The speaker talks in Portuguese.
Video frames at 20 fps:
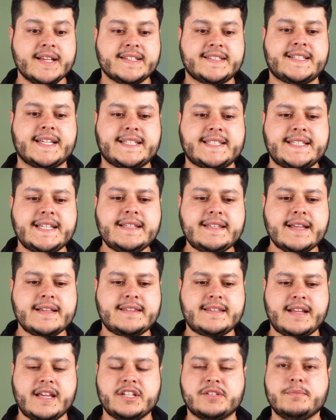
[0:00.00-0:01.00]

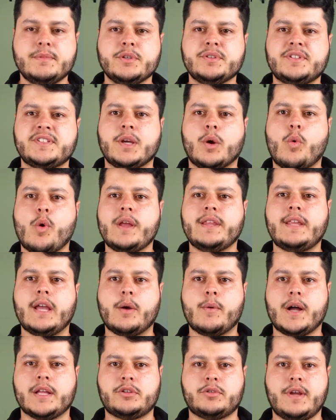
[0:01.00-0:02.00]

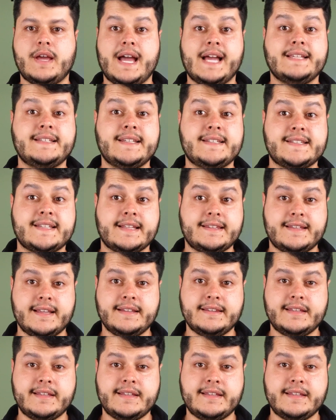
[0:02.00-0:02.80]
R$ reais